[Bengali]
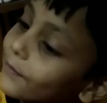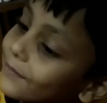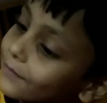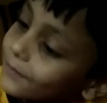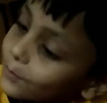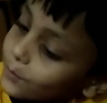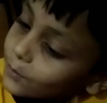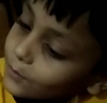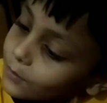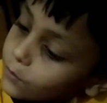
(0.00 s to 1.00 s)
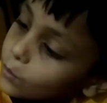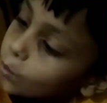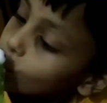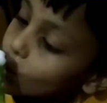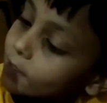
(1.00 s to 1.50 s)
বলছে পড়ে থাকবো
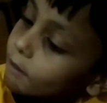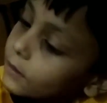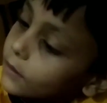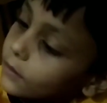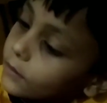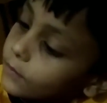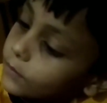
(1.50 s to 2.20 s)
তো তাই তোমাদেরকে